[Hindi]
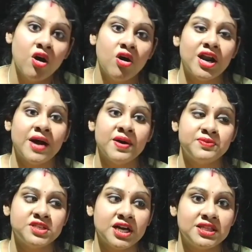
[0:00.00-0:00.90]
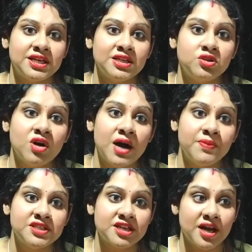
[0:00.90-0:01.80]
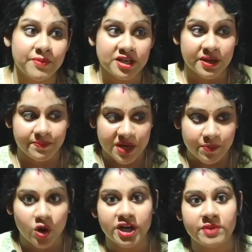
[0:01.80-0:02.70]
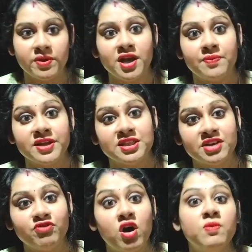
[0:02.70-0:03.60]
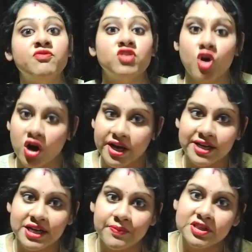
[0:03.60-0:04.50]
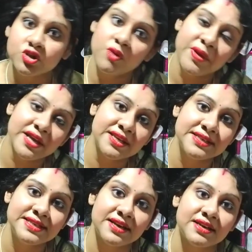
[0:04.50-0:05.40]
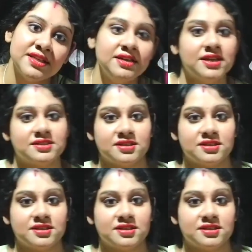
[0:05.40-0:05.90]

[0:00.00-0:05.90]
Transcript: और आप चाहते हैं तो आप इसके हमें अपना बॉडी में अब इन द फॉर्म ऑफ लॉकेट आप इसको पहन के सारा दिन रह